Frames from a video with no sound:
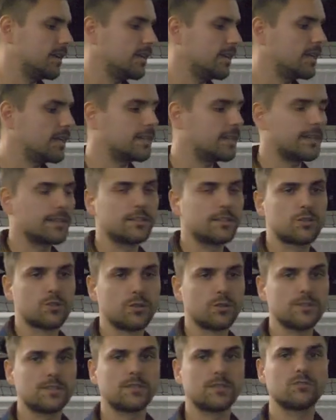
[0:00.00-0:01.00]
Et la dernière des
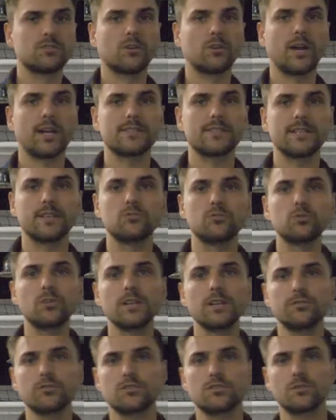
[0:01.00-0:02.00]
choses, c'est que vous aurez accès à toutes
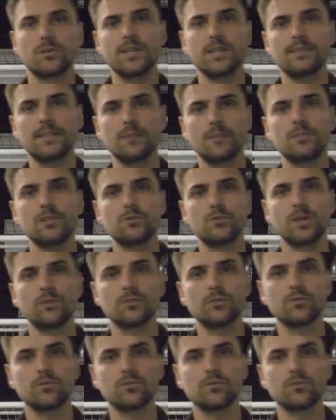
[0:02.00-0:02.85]
les fonctionnalités habituelles de